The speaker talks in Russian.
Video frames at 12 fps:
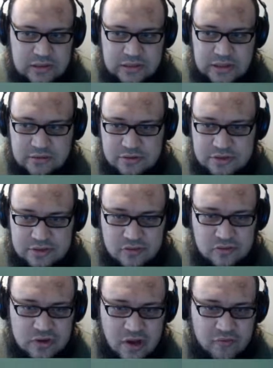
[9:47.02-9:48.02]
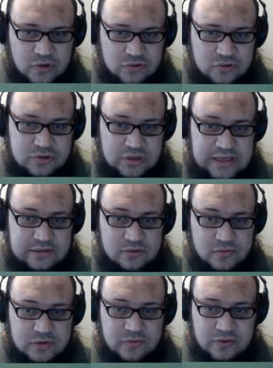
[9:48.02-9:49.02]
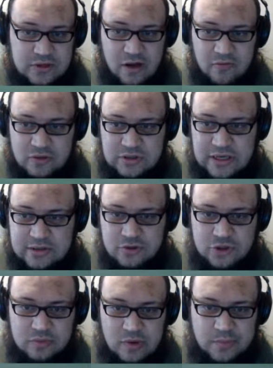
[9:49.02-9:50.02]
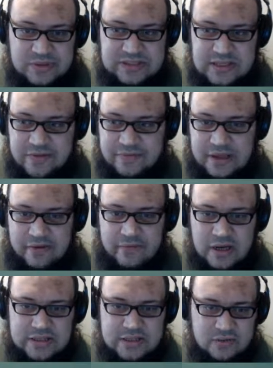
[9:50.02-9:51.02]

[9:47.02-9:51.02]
да, то есть, ну, кого тут тыкнуть? Вот, вот кого тыкнуть, чтобы посоревноваться?